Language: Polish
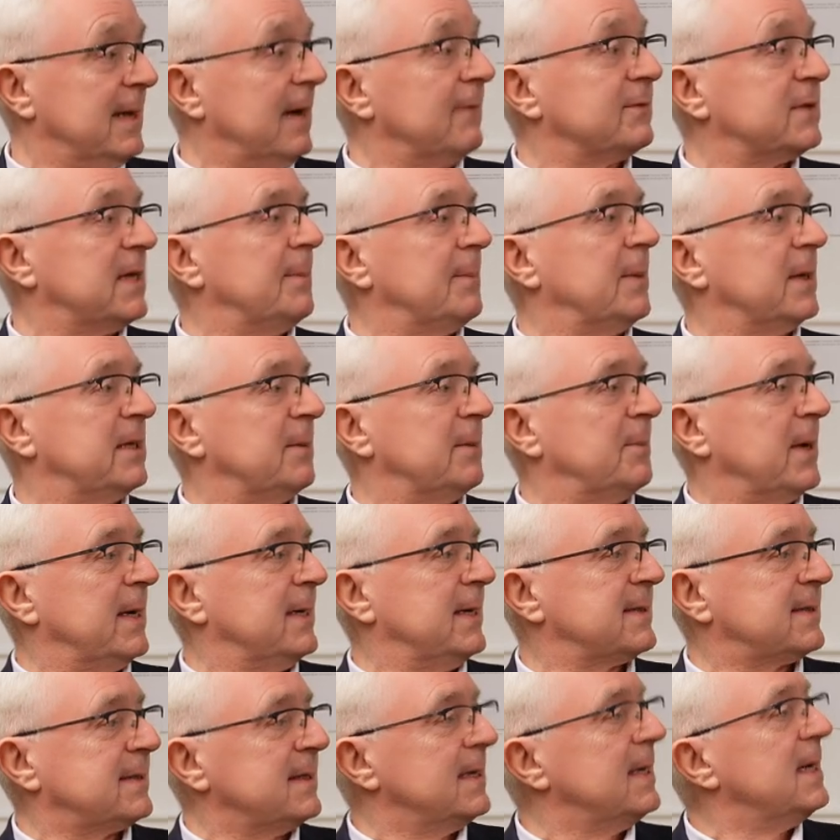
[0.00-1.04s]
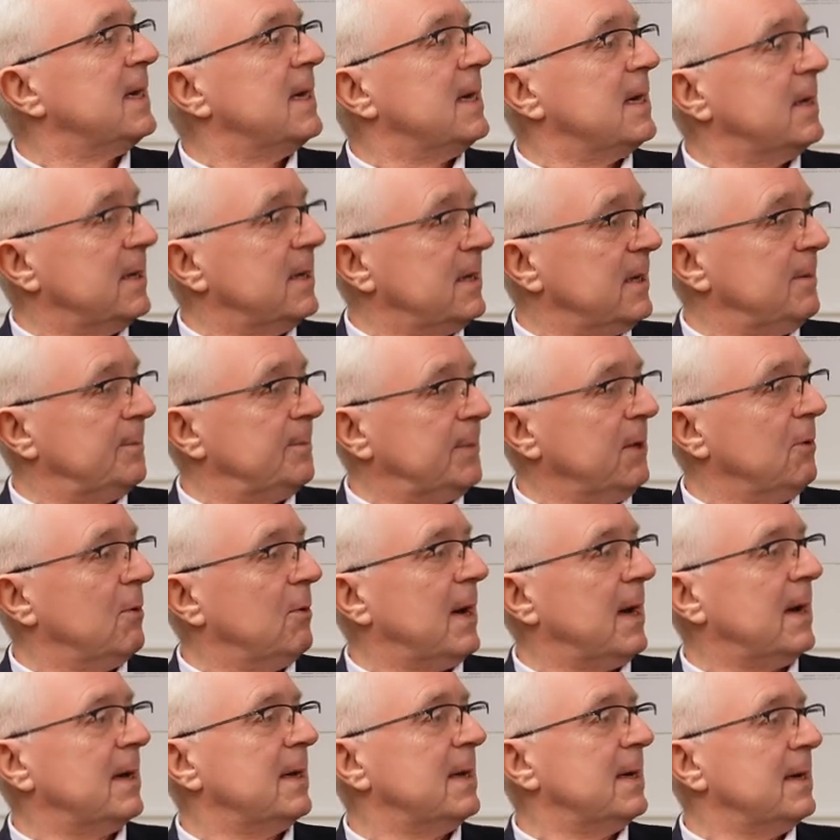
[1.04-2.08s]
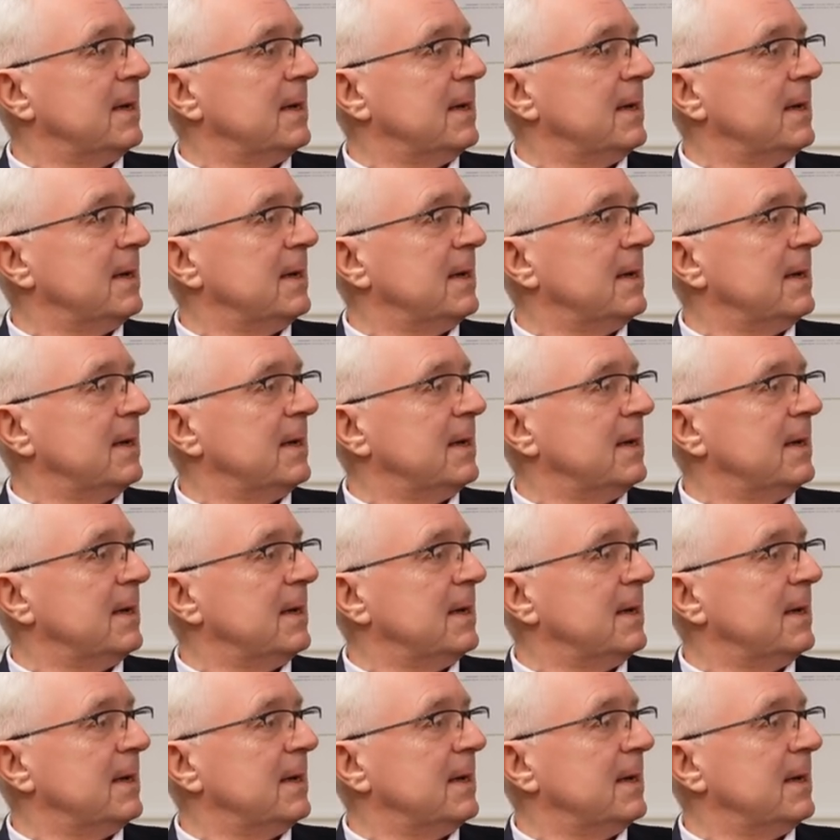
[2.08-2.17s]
Nafta PTPS e, Piła,